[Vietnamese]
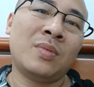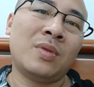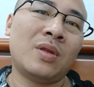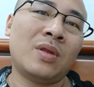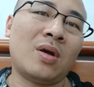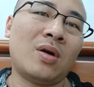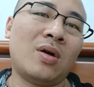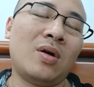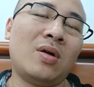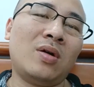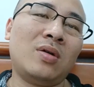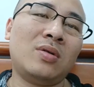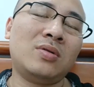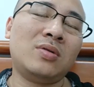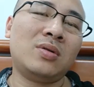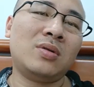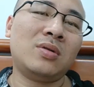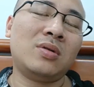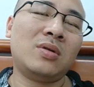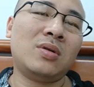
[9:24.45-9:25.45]
nó
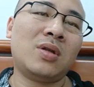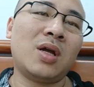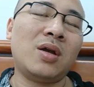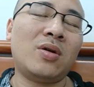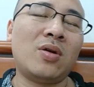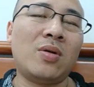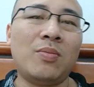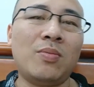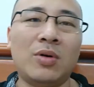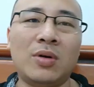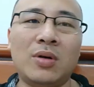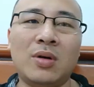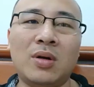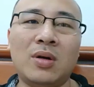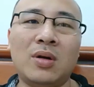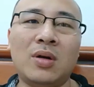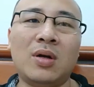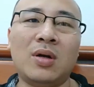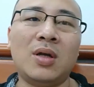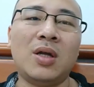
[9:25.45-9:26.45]
thấy có một
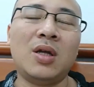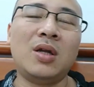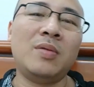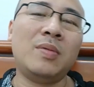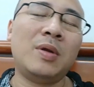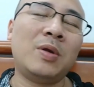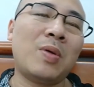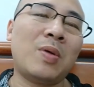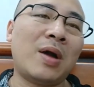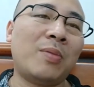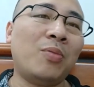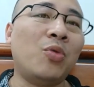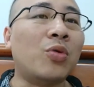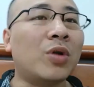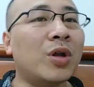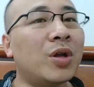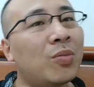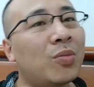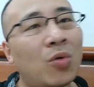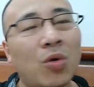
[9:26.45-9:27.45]
ít ở bên ngoài, một
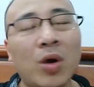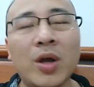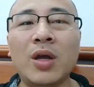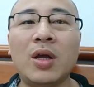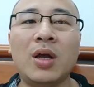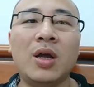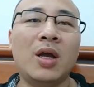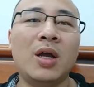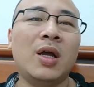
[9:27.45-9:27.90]
ít muối.